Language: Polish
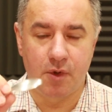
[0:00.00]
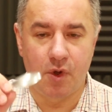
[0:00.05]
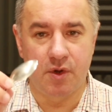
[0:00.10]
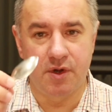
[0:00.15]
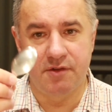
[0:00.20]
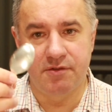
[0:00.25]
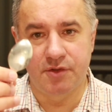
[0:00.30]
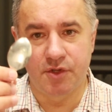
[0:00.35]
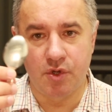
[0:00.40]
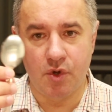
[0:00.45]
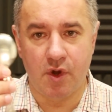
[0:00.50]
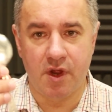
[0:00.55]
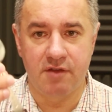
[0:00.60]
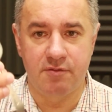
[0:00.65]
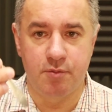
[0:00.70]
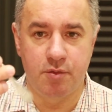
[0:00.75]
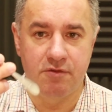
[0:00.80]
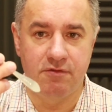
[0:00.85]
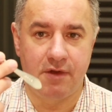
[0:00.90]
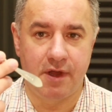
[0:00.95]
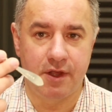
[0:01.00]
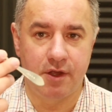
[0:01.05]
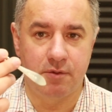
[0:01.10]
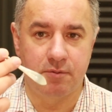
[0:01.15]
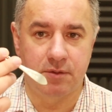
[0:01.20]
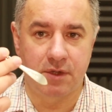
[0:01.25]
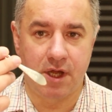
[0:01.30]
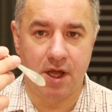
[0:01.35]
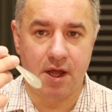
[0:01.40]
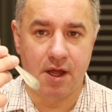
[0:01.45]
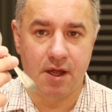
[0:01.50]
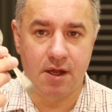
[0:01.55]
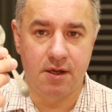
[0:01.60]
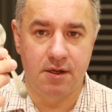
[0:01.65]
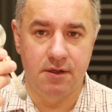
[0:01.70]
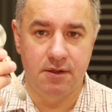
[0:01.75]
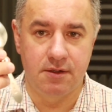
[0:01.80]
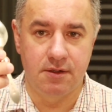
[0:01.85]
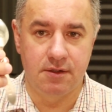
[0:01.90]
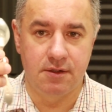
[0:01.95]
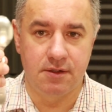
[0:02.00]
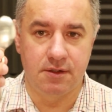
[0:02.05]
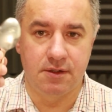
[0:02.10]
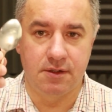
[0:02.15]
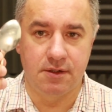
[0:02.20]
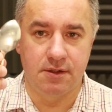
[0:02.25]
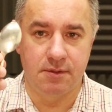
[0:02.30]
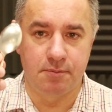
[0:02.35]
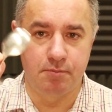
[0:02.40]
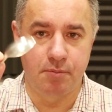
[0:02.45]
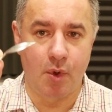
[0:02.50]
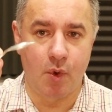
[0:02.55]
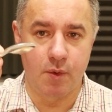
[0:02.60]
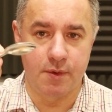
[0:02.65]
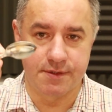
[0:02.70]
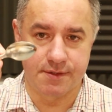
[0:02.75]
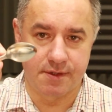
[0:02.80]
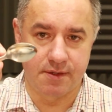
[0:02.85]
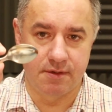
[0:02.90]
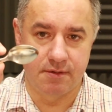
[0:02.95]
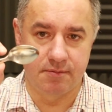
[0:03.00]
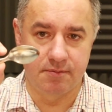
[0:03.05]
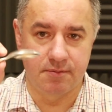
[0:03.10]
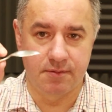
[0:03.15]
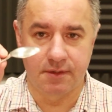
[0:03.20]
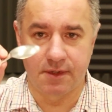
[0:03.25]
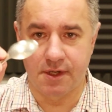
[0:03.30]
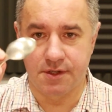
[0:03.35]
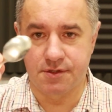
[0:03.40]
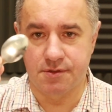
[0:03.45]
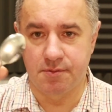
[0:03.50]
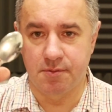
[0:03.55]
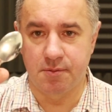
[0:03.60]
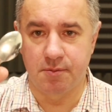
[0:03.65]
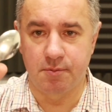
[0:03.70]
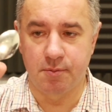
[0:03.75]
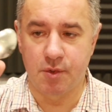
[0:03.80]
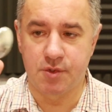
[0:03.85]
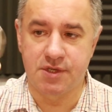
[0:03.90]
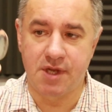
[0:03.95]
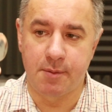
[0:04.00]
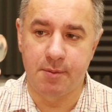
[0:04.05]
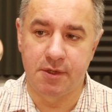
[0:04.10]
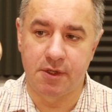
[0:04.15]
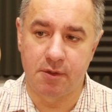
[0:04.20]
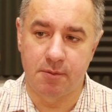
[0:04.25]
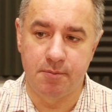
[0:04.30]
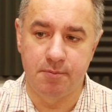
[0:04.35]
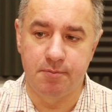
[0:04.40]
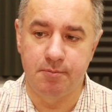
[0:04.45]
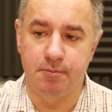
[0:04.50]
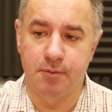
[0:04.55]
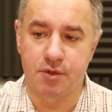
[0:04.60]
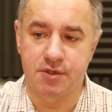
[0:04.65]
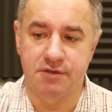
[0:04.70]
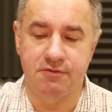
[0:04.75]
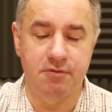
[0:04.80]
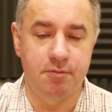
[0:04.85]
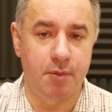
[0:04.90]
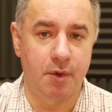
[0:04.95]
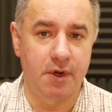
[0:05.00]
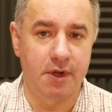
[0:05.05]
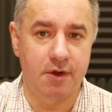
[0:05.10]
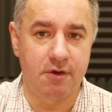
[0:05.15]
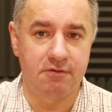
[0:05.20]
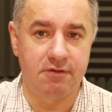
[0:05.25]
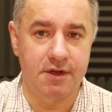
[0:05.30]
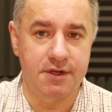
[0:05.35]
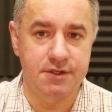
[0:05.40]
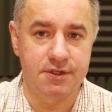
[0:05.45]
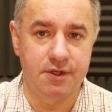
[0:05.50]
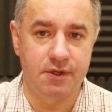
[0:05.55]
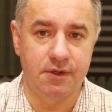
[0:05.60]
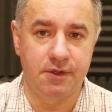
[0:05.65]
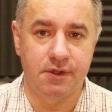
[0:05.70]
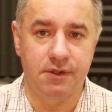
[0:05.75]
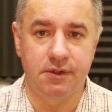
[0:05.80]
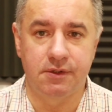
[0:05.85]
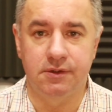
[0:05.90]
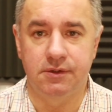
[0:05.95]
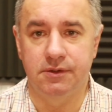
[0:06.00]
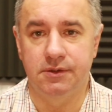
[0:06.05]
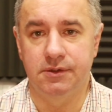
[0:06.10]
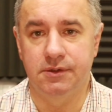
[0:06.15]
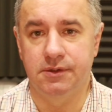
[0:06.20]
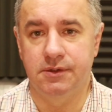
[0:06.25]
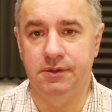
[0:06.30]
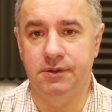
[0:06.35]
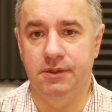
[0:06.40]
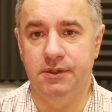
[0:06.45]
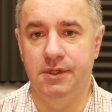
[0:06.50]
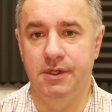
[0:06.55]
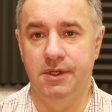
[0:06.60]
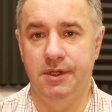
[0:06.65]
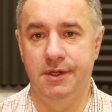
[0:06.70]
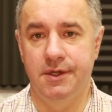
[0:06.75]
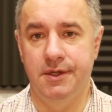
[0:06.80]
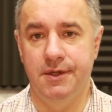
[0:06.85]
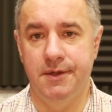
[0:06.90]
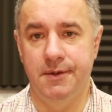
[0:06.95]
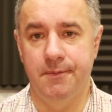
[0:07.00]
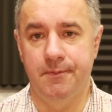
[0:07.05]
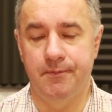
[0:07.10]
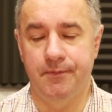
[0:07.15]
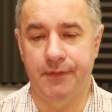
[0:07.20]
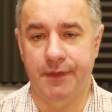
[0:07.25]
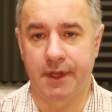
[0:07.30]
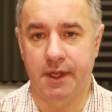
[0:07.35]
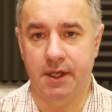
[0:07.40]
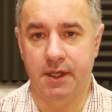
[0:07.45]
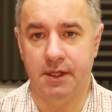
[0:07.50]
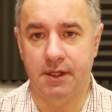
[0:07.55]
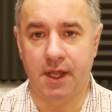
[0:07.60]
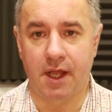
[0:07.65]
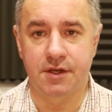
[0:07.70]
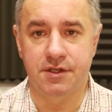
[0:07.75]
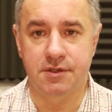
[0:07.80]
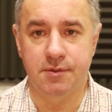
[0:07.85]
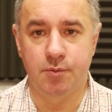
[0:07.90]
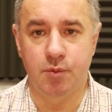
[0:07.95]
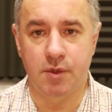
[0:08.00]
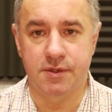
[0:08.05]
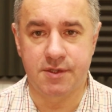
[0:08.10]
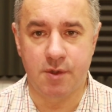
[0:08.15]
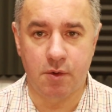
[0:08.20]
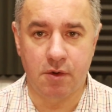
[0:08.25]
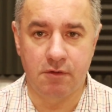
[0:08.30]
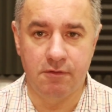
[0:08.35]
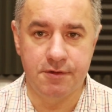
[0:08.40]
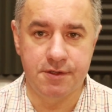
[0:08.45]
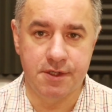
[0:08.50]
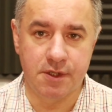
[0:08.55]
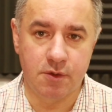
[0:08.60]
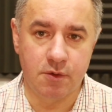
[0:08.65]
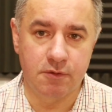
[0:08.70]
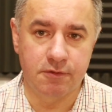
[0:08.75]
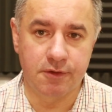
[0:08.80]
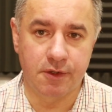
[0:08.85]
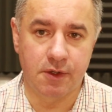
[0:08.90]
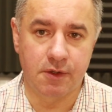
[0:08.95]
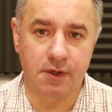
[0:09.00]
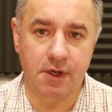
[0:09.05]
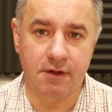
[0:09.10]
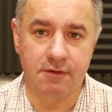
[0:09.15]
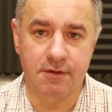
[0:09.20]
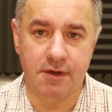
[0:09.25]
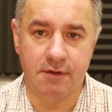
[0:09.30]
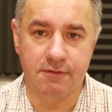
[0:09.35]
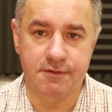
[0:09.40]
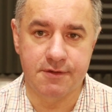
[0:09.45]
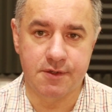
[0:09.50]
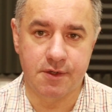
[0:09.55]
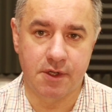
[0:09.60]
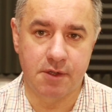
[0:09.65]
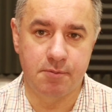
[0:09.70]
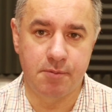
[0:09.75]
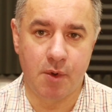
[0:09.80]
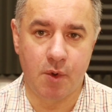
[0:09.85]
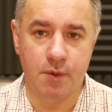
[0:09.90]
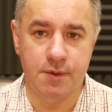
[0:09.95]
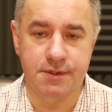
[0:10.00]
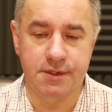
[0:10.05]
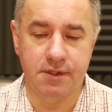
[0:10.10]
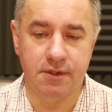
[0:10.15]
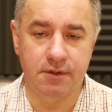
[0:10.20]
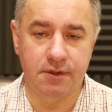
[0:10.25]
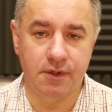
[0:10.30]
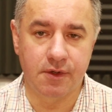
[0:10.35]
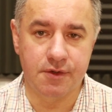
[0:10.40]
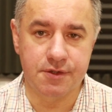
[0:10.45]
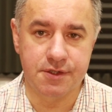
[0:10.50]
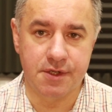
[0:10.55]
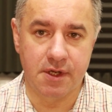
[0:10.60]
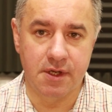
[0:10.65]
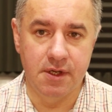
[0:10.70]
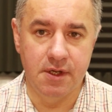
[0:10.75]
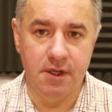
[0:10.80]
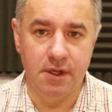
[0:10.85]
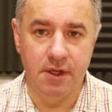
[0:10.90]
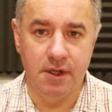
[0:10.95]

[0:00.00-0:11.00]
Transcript: one trochę wpływają na połysk. Znaczy, można by to może wypolerować do y, y, tak, żeby było całkowicie równo na, na wysoki połysk, no tylko że